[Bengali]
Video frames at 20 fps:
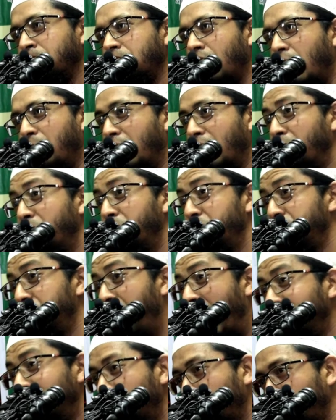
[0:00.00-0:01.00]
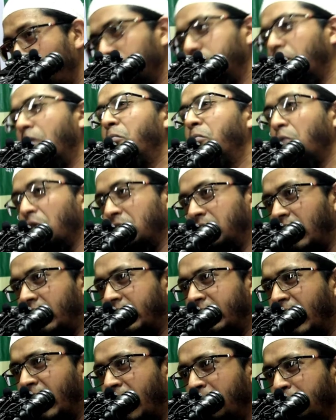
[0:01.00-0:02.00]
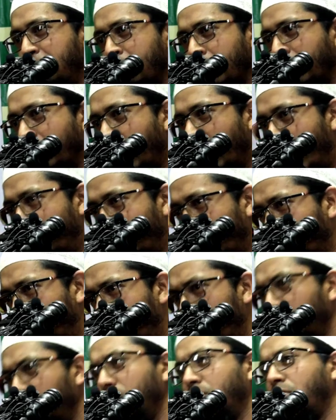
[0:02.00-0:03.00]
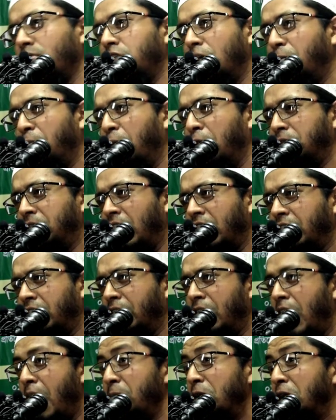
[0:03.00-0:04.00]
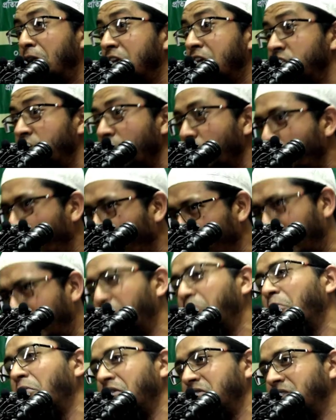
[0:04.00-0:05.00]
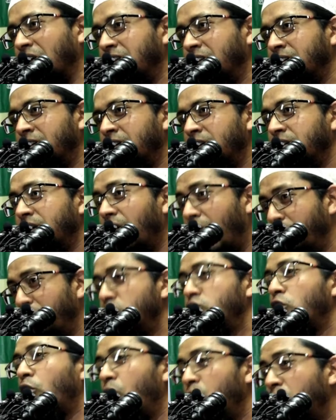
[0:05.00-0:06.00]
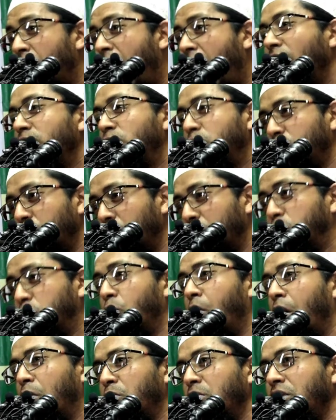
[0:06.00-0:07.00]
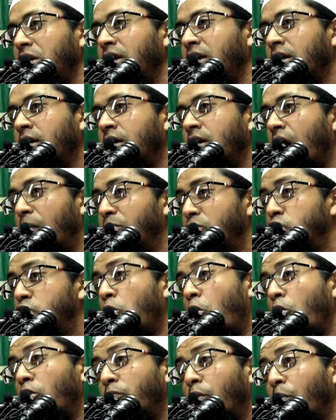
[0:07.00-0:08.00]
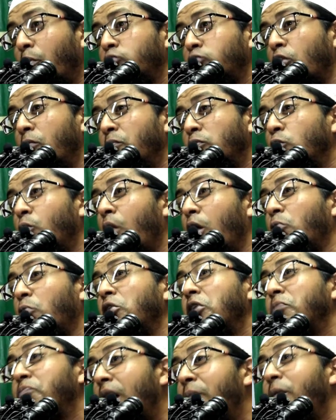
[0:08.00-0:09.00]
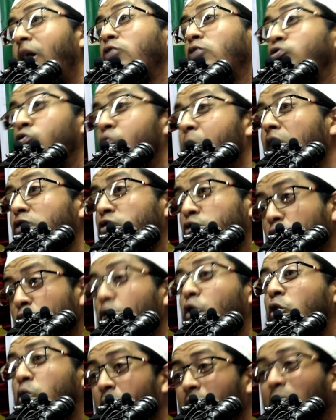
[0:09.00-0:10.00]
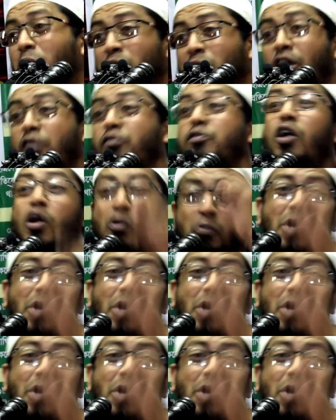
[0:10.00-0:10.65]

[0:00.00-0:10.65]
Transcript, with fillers: আমার ভাইয়ের কথা মনে থাকে না আমার বোনের কথা মনে থাকে না আমি নিজের কথা ভুলে যাই আমি যখন হাত তুলে দোয়া করি আমি সর্বপ্রথম দোয়া করি বাবা তোমার জন্য দোয়া করি আল্লাহ